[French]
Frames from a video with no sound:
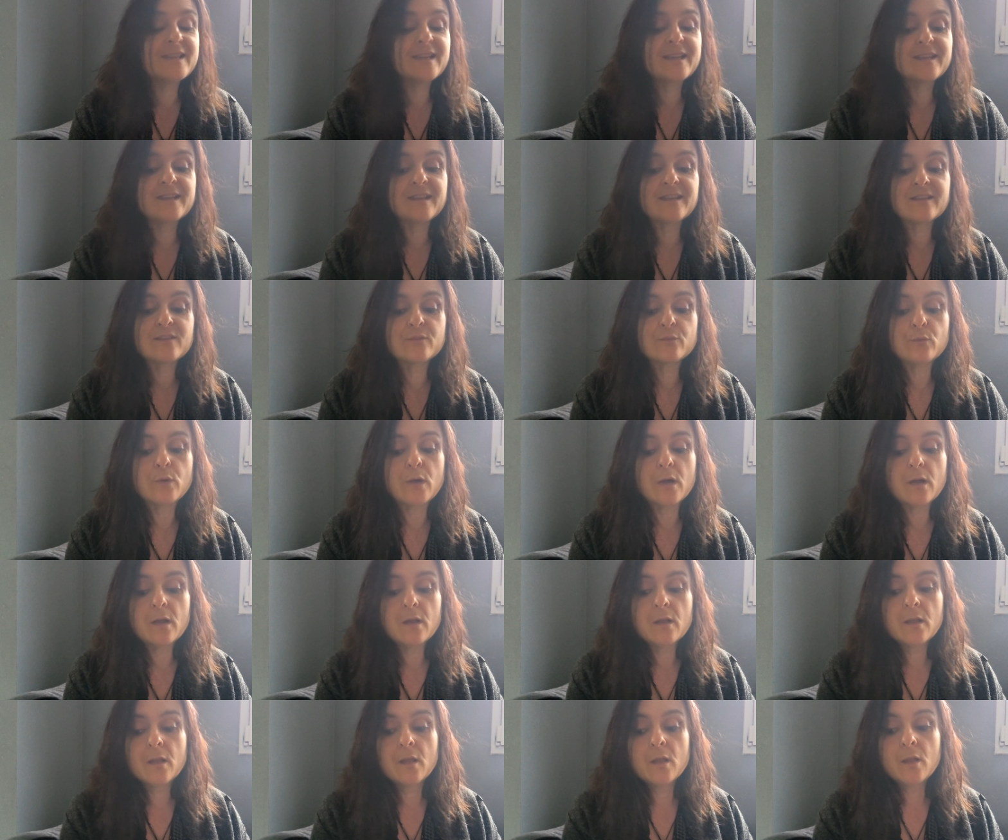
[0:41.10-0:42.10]
derrière soi
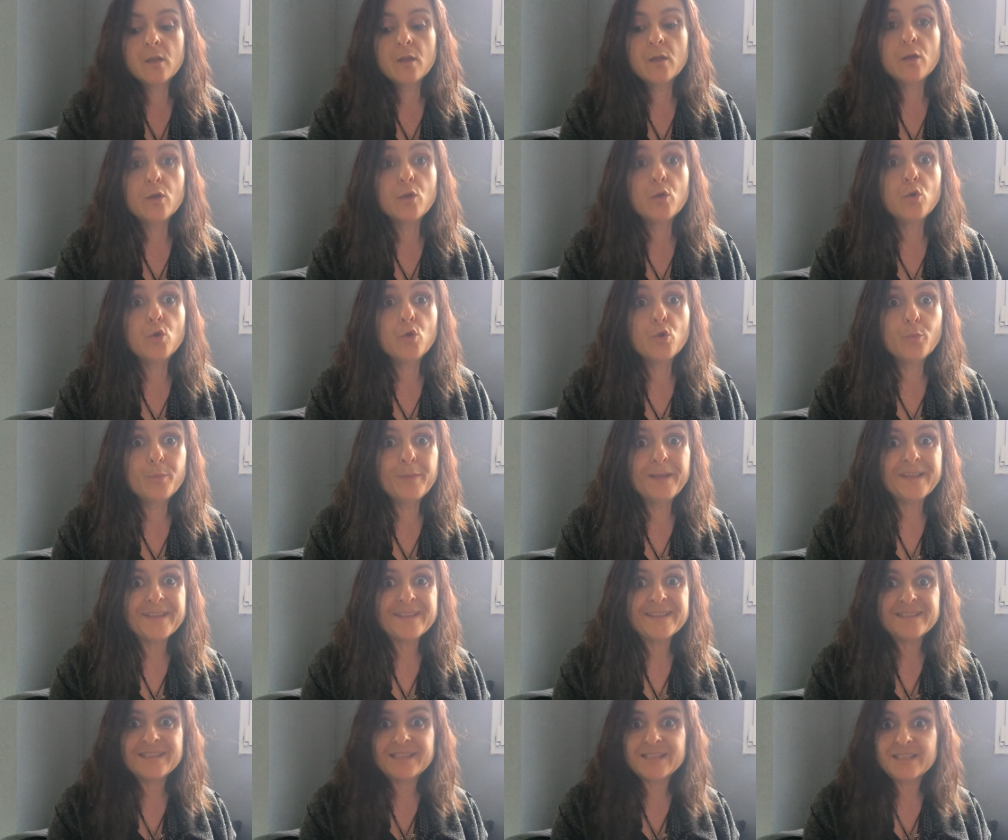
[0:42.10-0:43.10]
euh, le
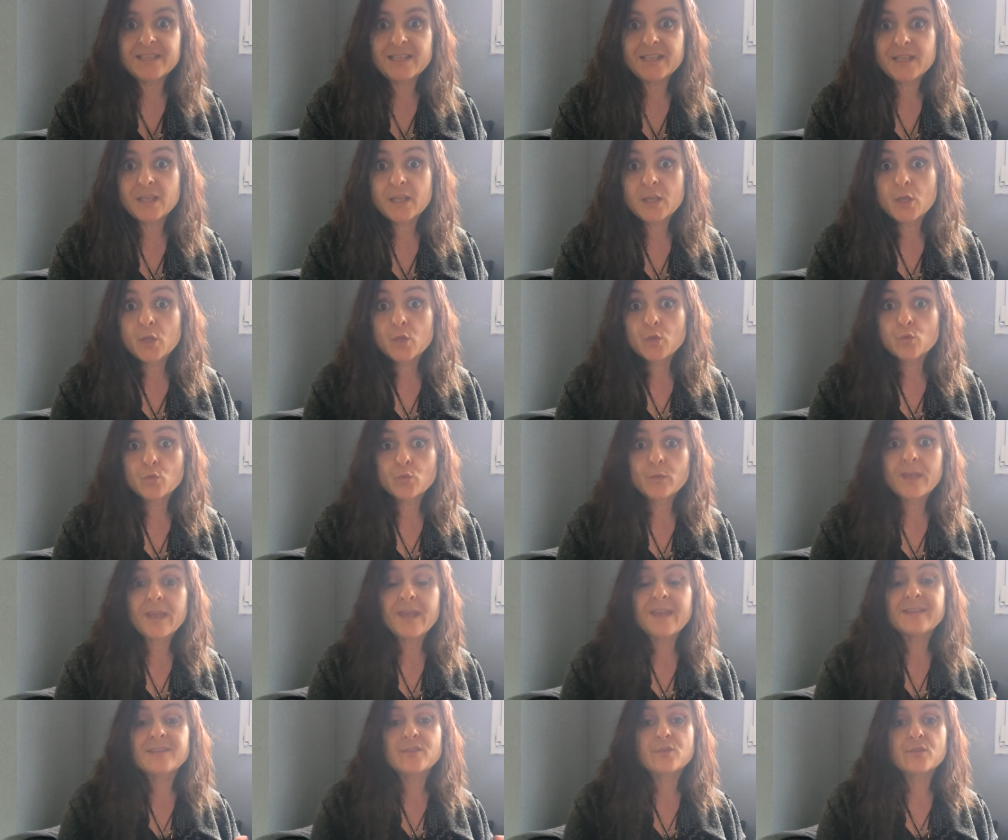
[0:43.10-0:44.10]
passé. Donc
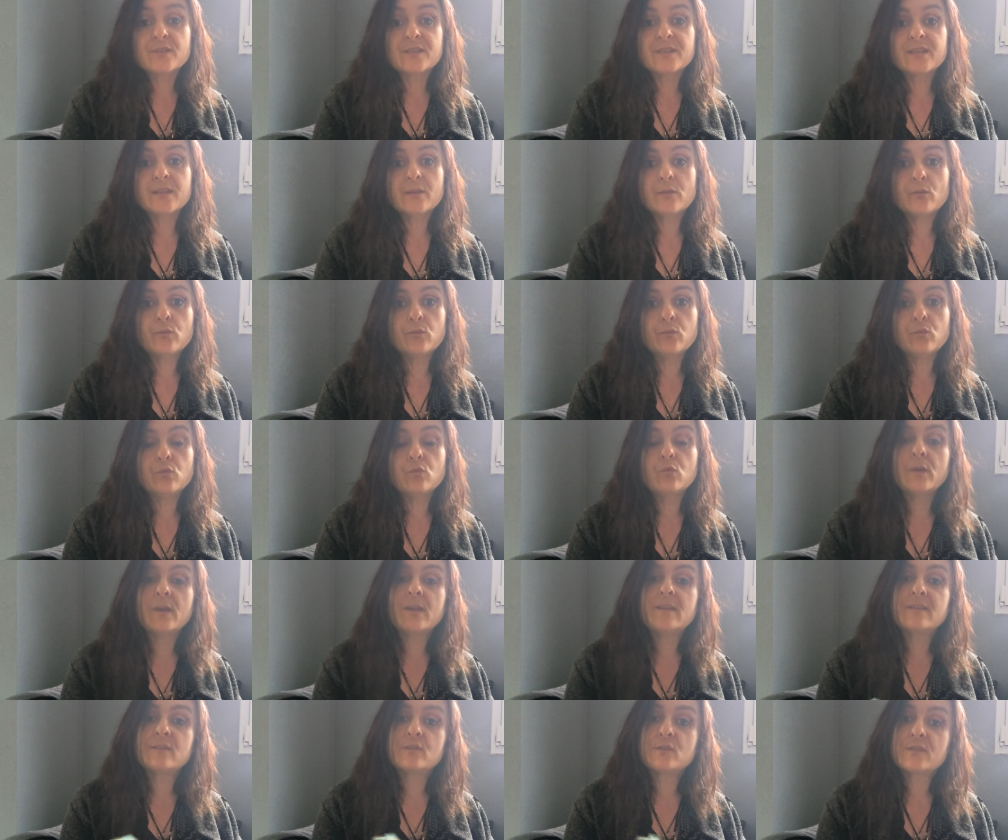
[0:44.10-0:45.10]
est-ce que c'est vous,
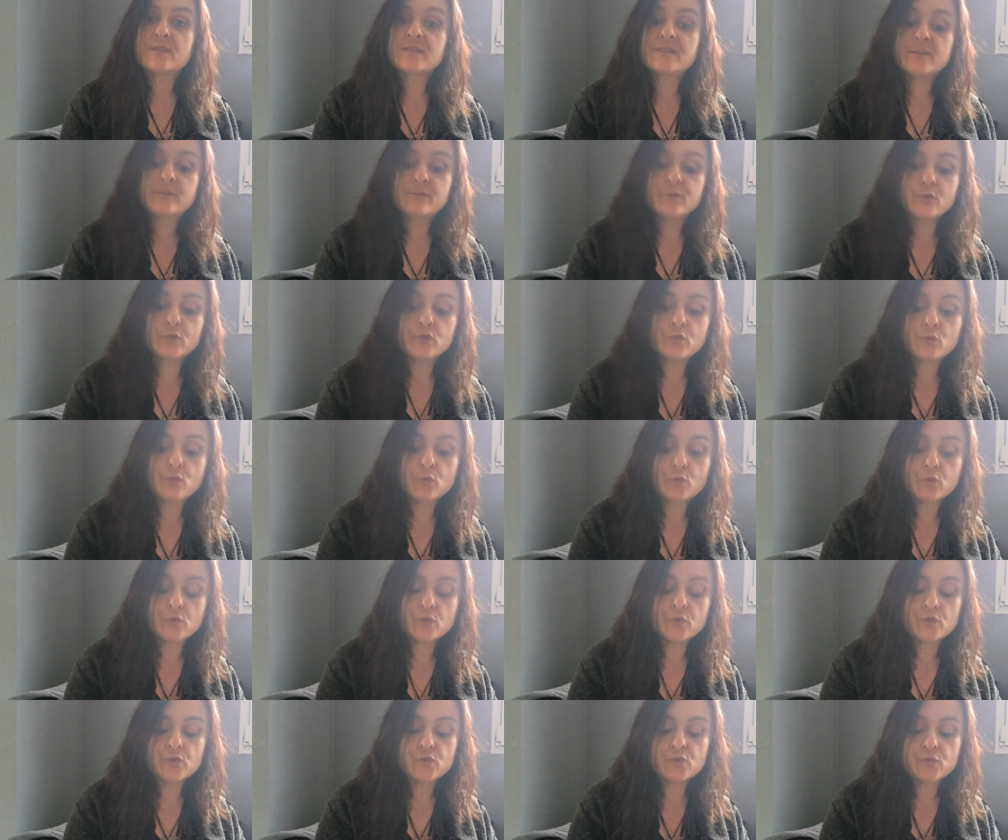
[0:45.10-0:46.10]
est-ce que c'est votre
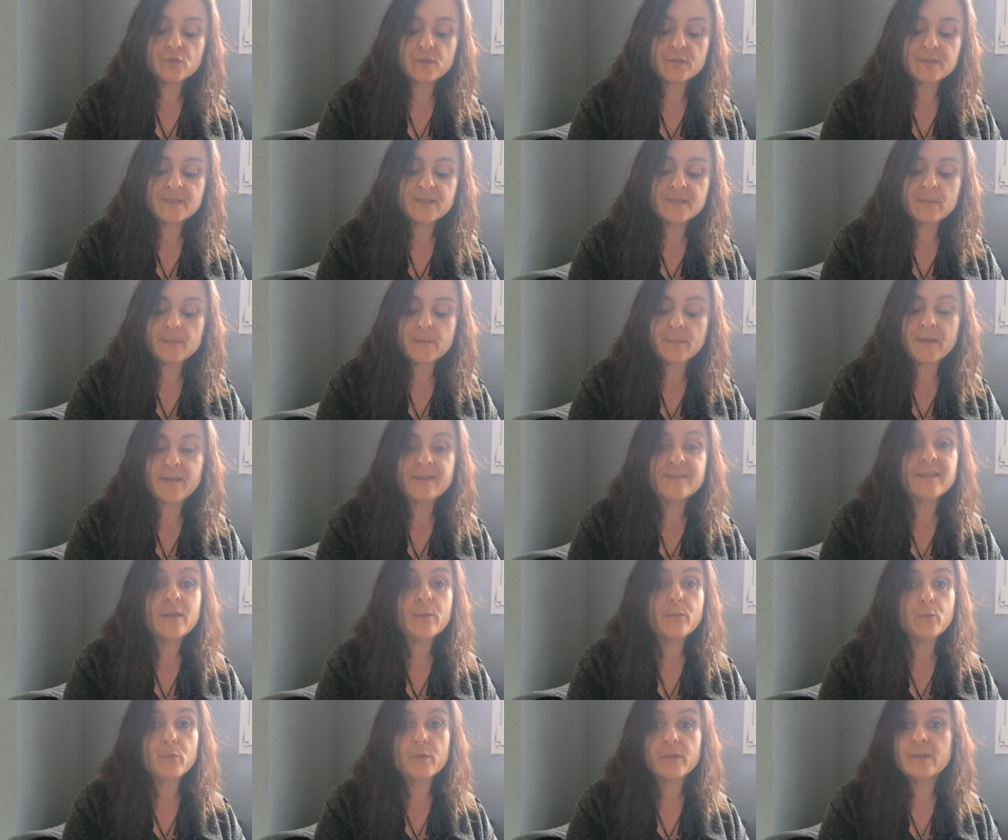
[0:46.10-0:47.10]
autre Je ne sais pas,
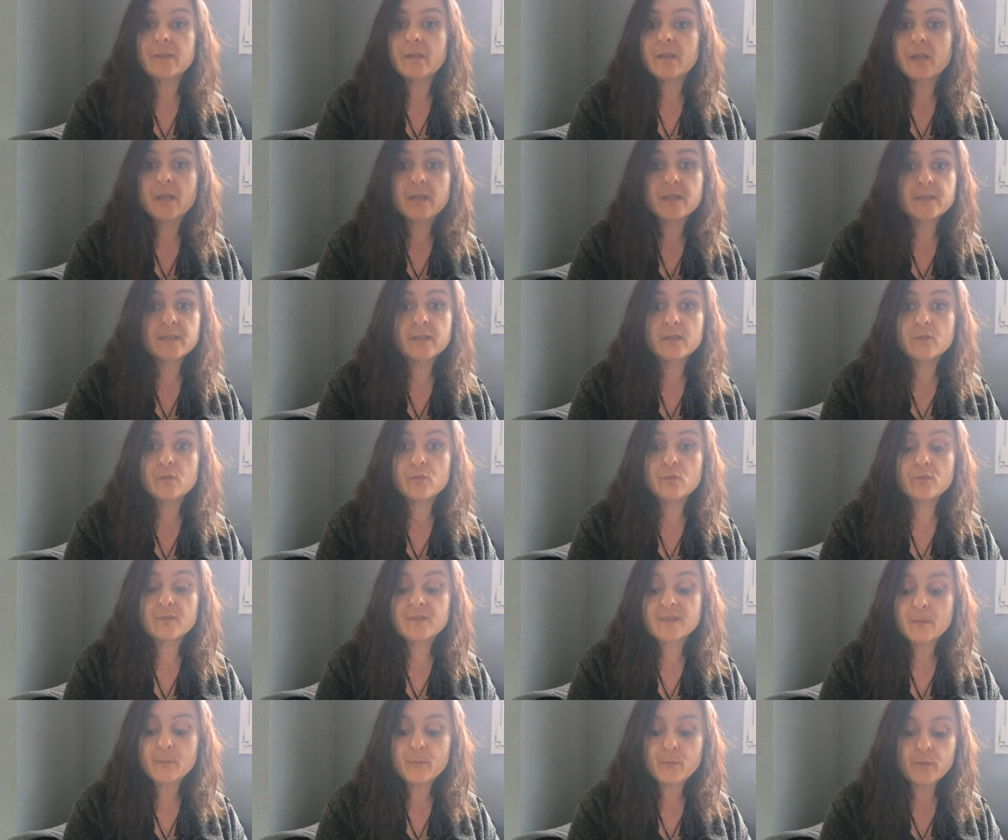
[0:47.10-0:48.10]
ça peut être un des deux,
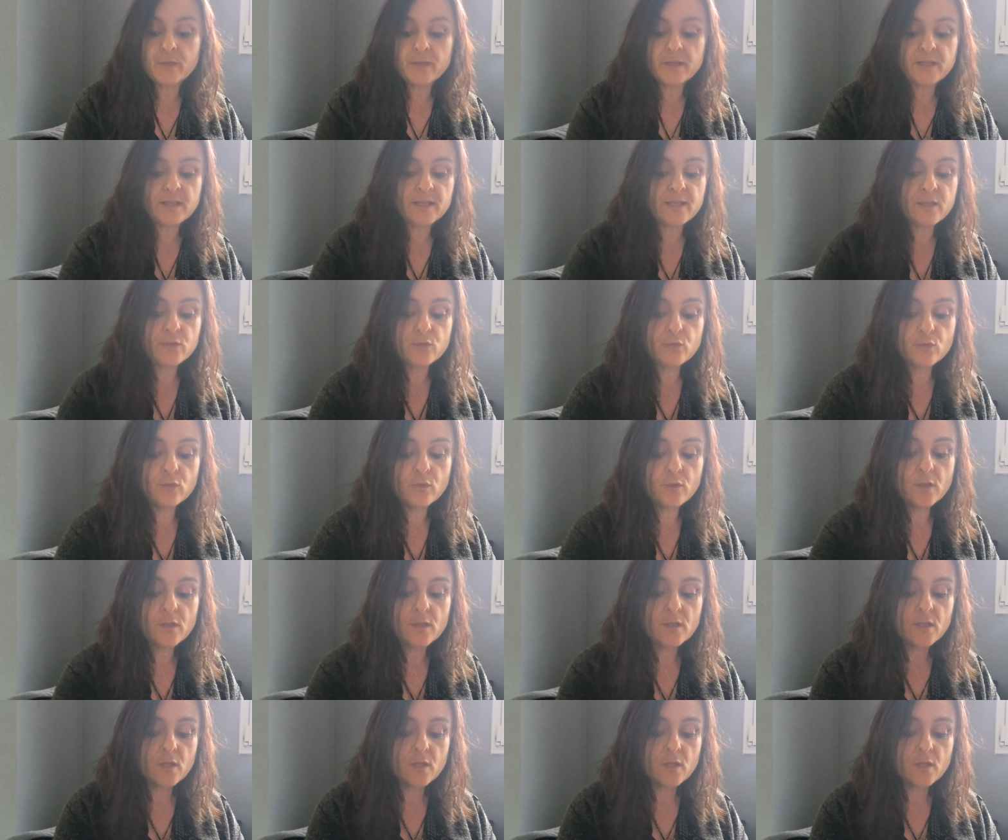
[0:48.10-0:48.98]
ça peut être les deux.